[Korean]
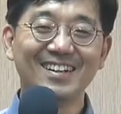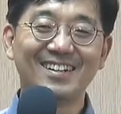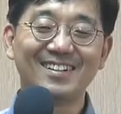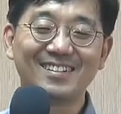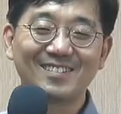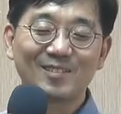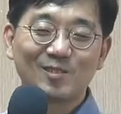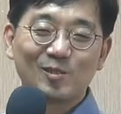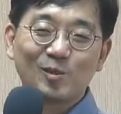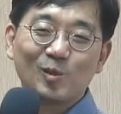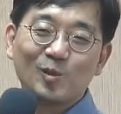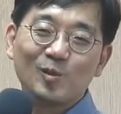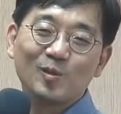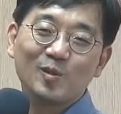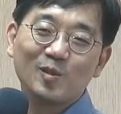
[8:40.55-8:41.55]
어?
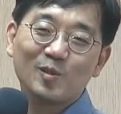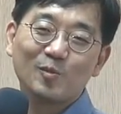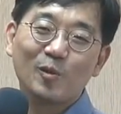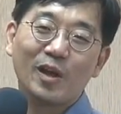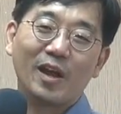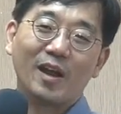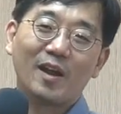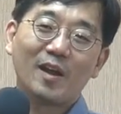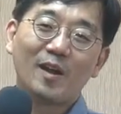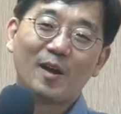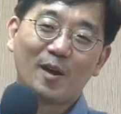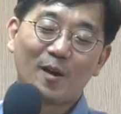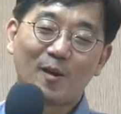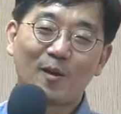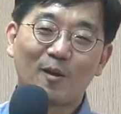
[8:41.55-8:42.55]
또, 어? 왜?
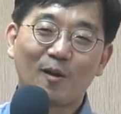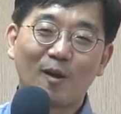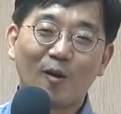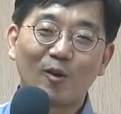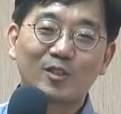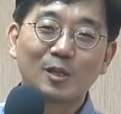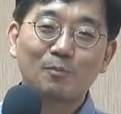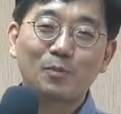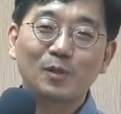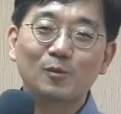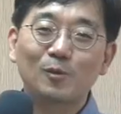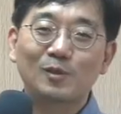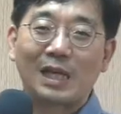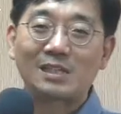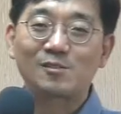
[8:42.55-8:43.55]
어차피
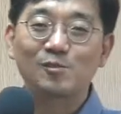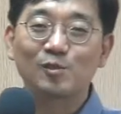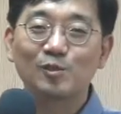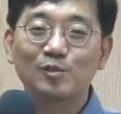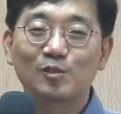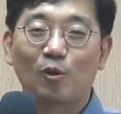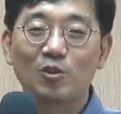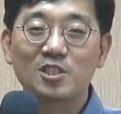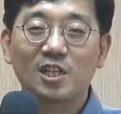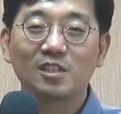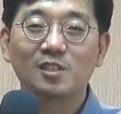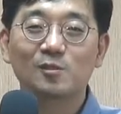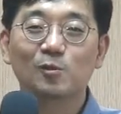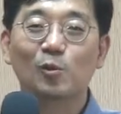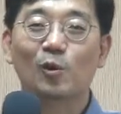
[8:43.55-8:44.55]
또 다 쓰고 거지가
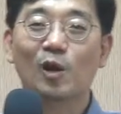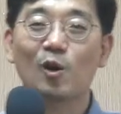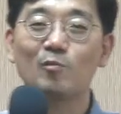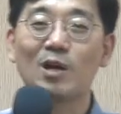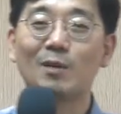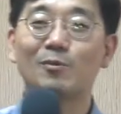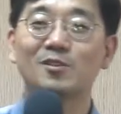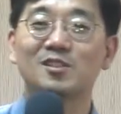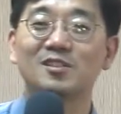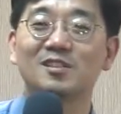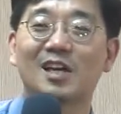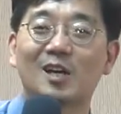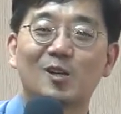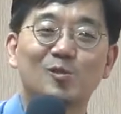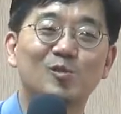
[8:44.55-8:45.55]
돼서 돌아오면 아버지는
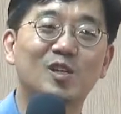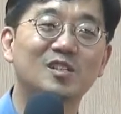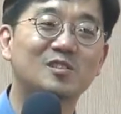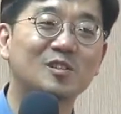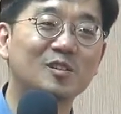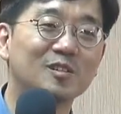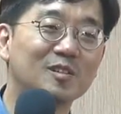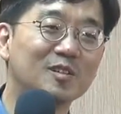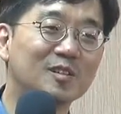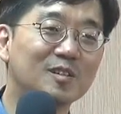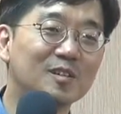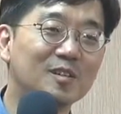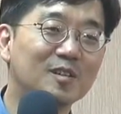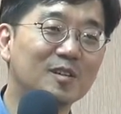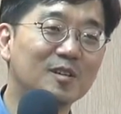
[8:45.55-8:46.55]
나를 위해서
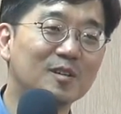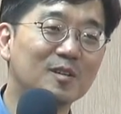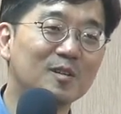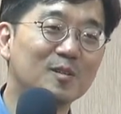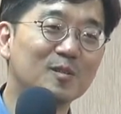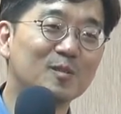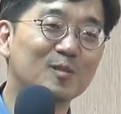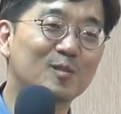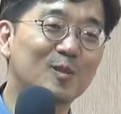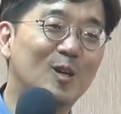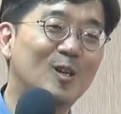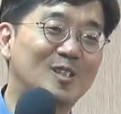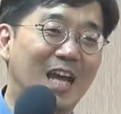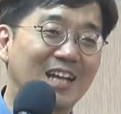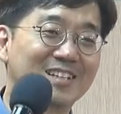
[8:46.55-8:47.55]
또
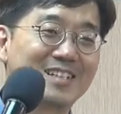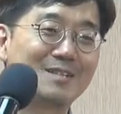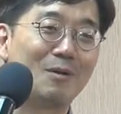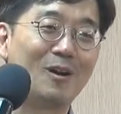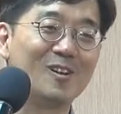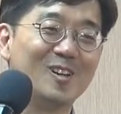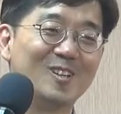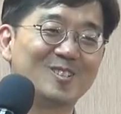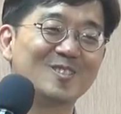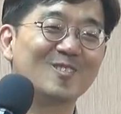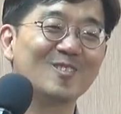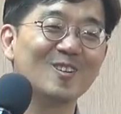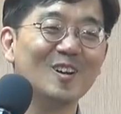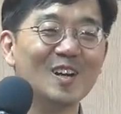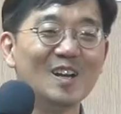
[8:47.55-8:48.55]
잔치
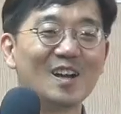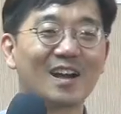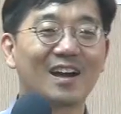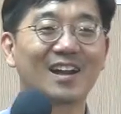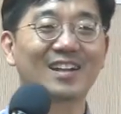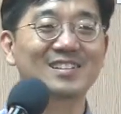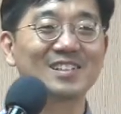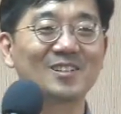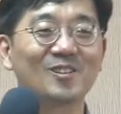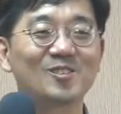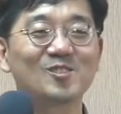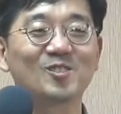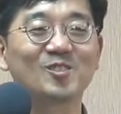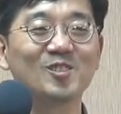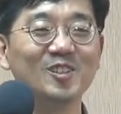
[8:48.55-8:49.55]
벌려주고 가락지
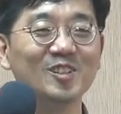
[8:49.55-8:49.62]
껴주고